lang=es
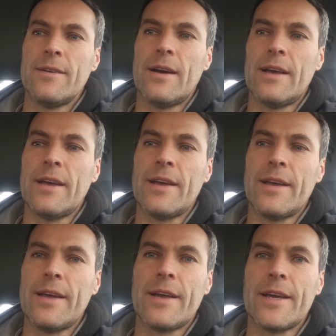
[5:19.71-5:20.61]

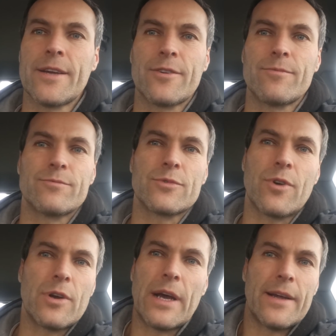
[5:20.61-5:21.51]
eh,
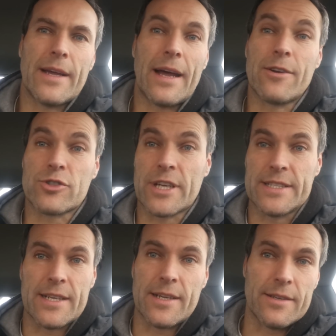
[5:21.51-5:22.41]
a los que
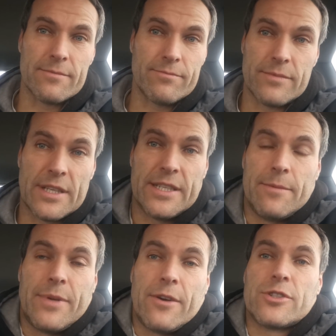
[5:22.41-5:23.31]
ya de
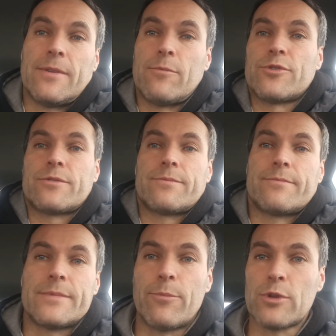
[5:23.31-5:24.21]
siempre nos llevamos
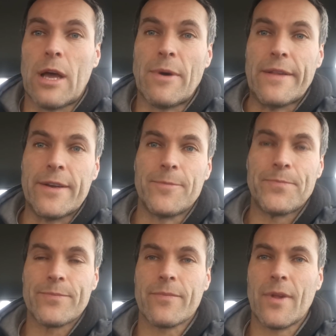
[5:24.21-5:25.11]
de puta madre.
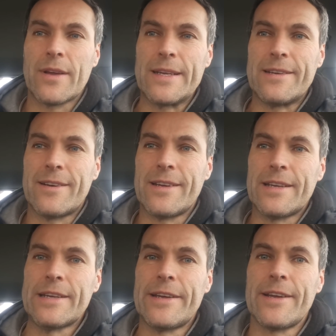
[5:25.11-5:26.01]

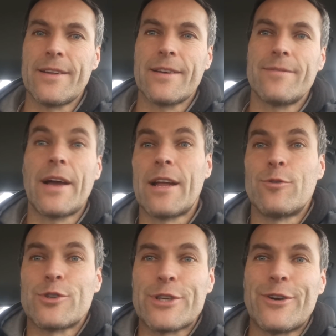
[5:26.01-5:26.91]
Eh, hay
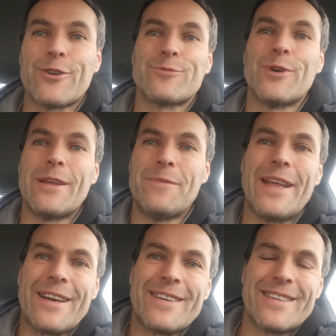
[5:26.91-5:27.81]
algunos que no nos pueden ver,